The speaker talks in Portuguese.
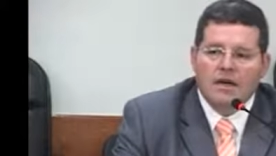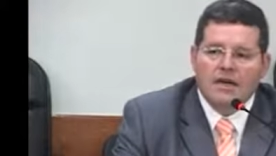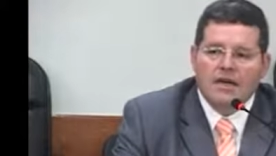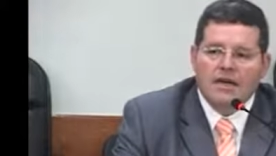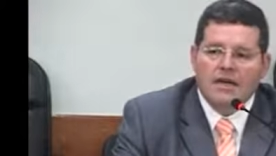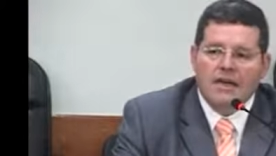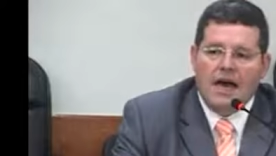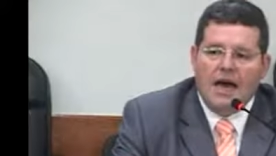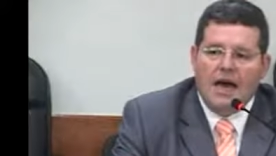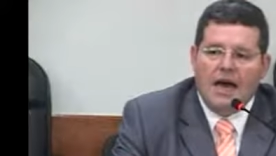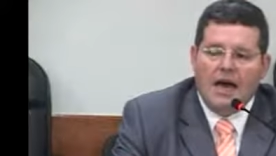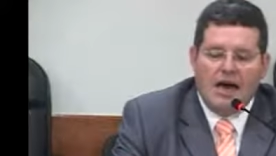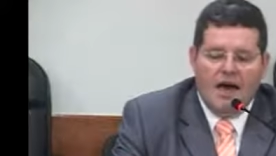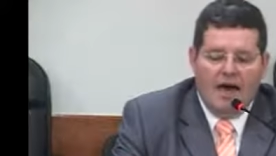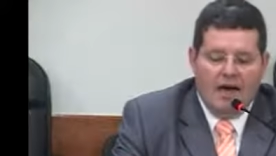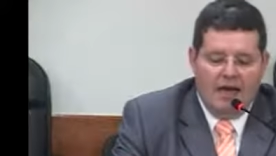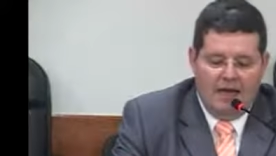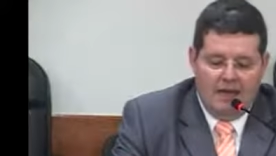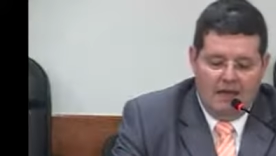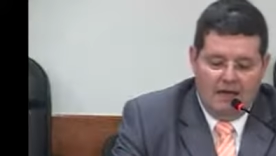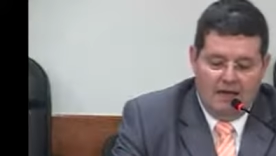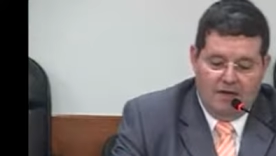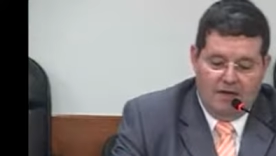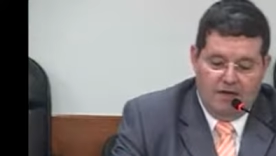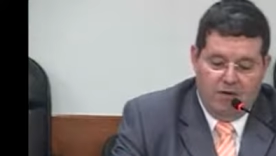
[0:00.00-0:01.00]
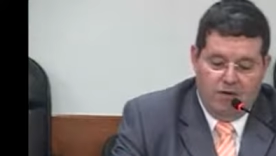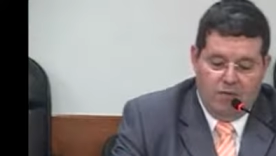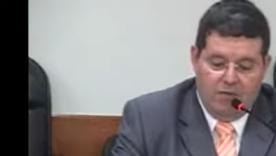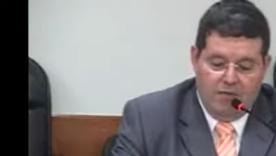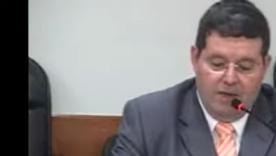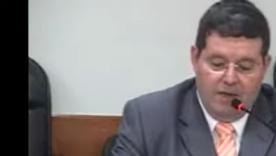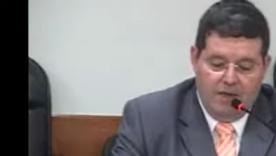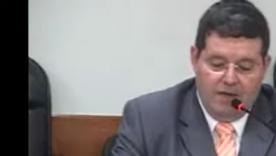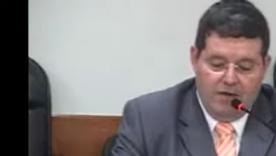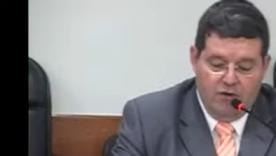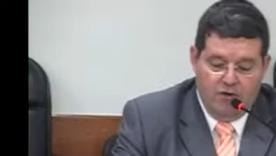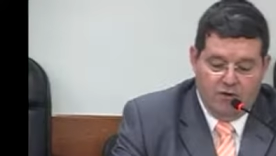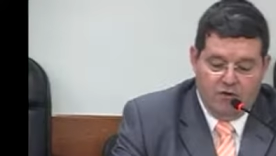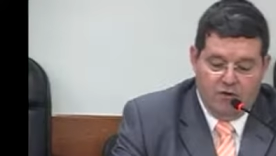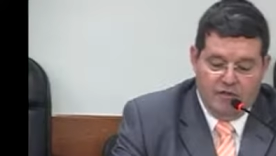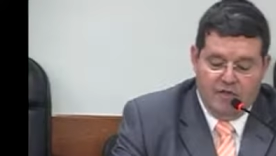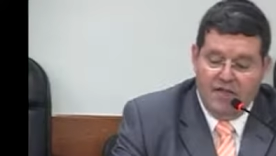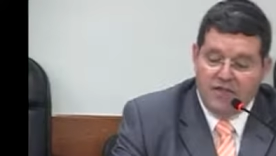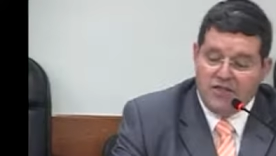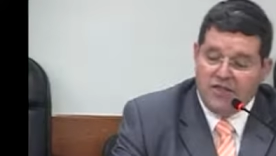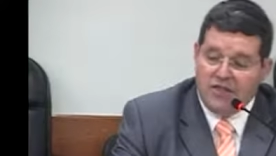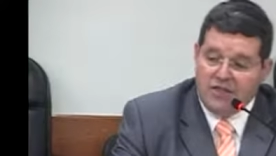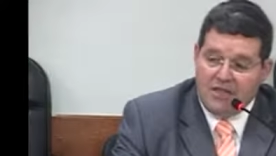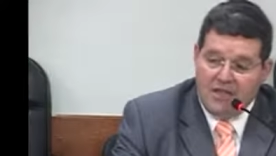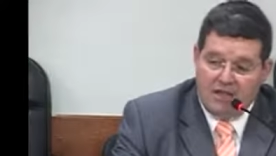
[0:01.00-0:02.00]
na, no período da
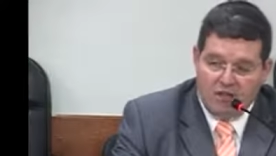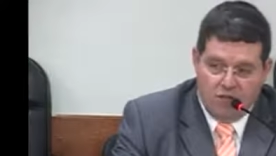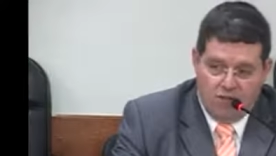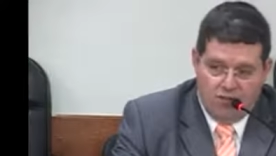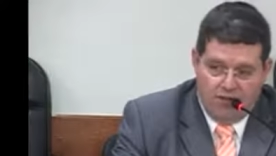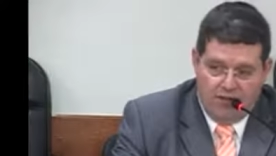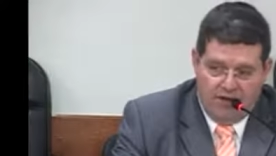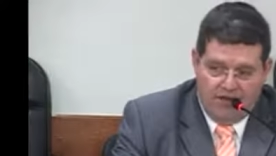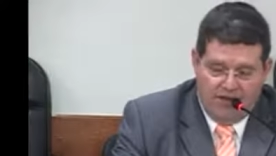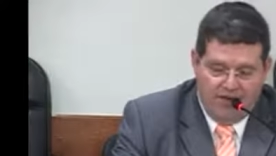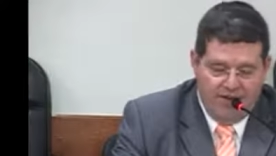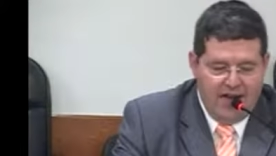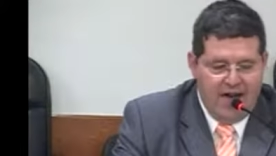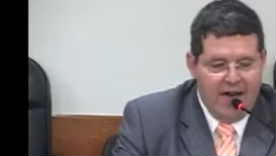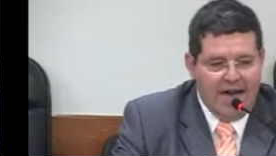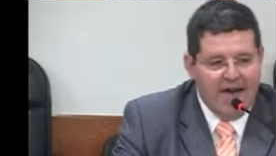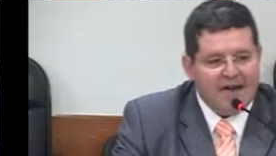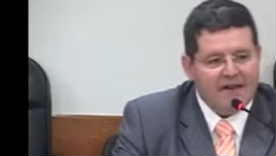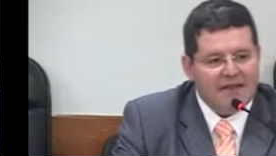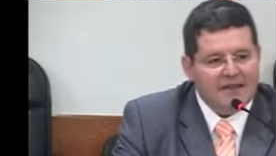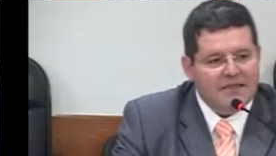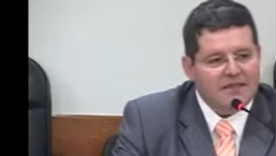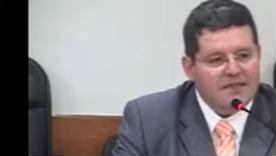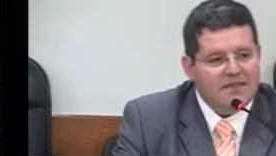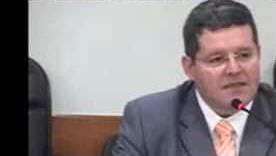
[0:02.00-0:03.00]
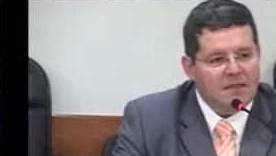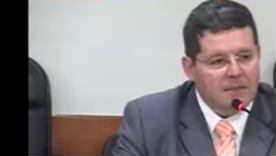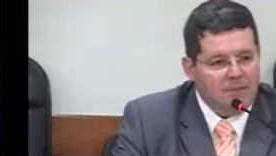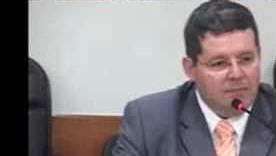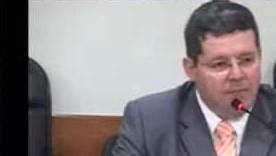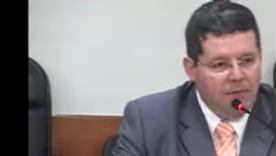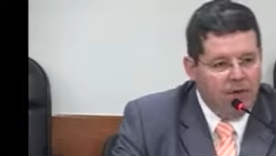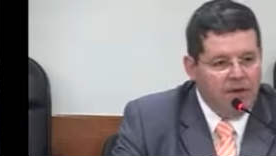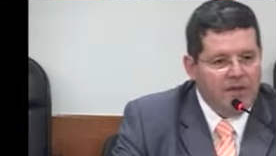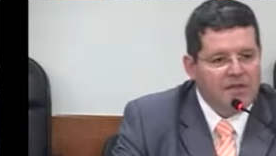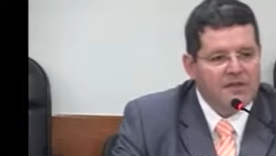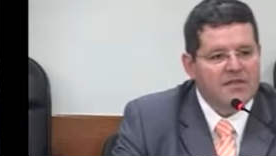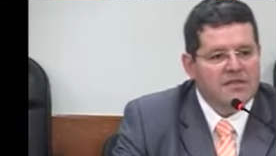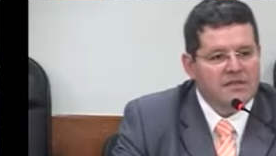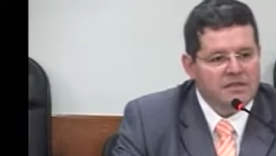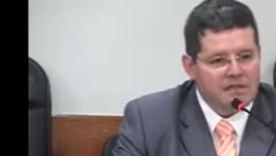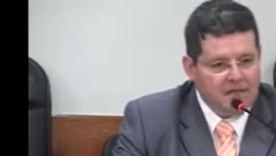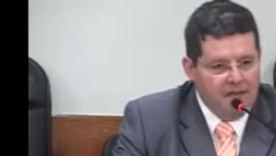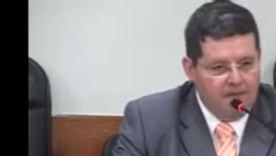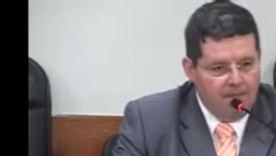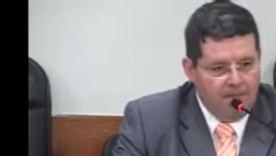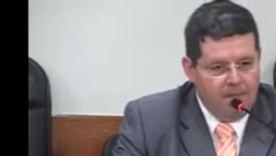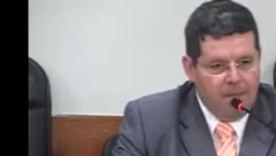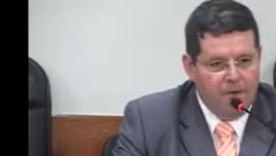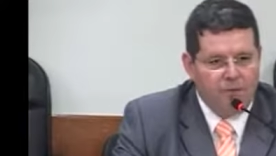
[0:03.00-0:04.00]
ditadura Vargas, depois
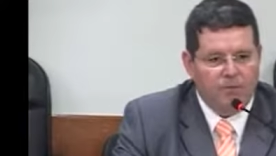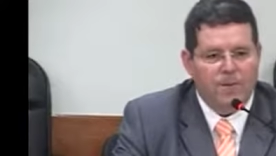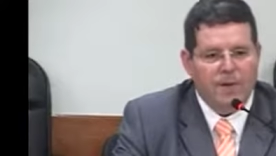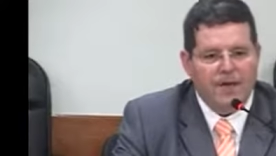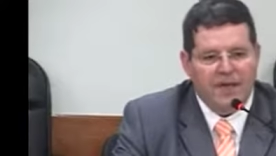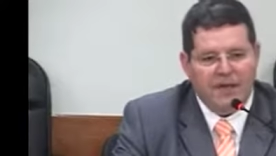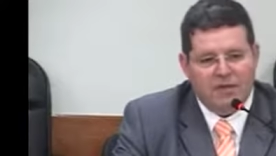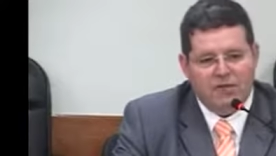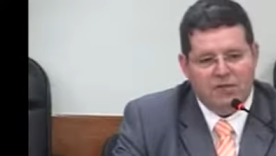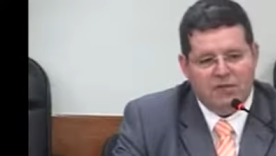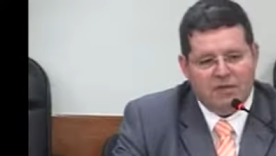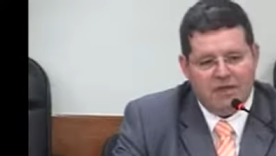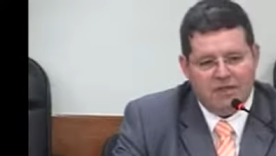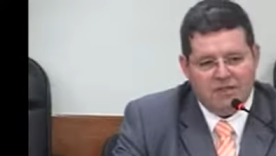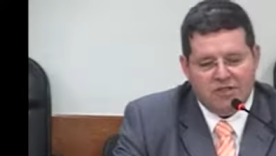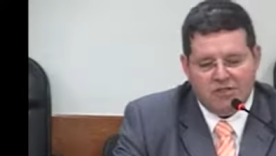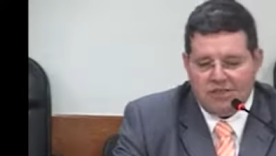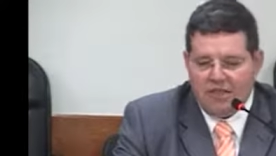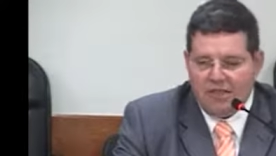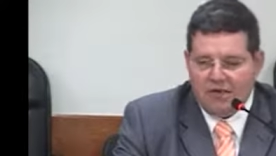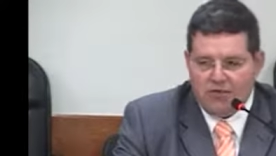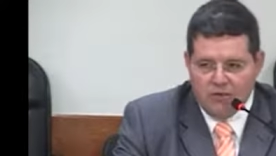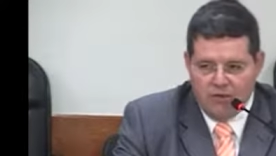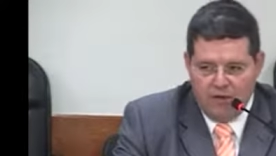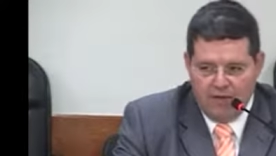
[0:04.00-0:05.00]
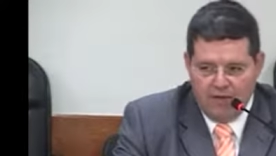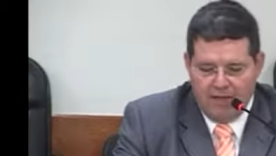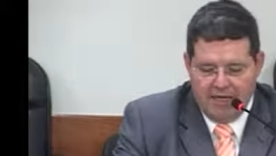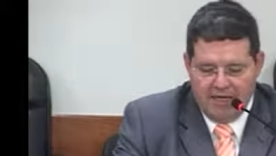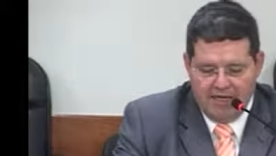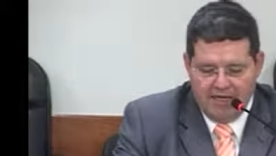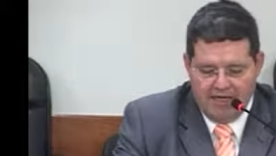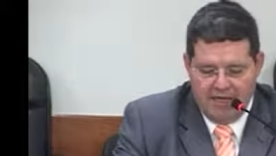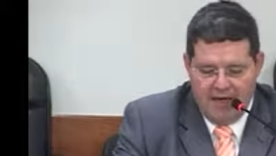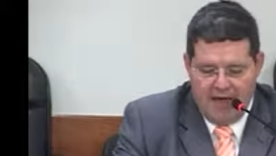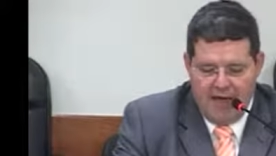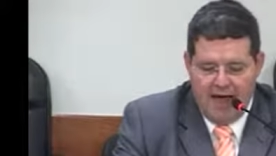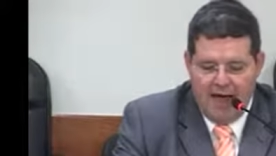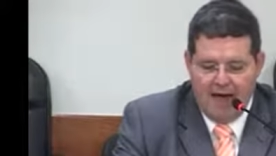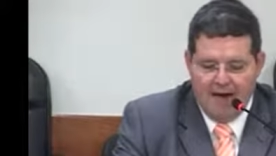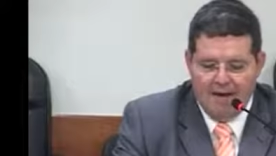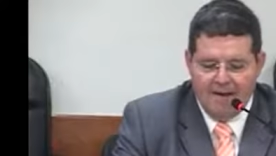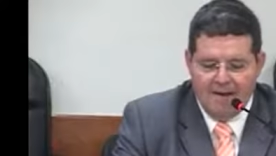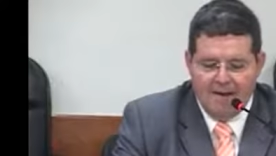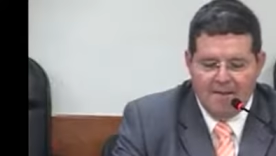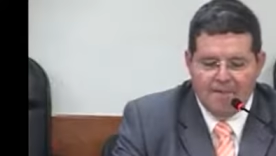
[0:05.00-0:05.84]
no período da ditadura militar,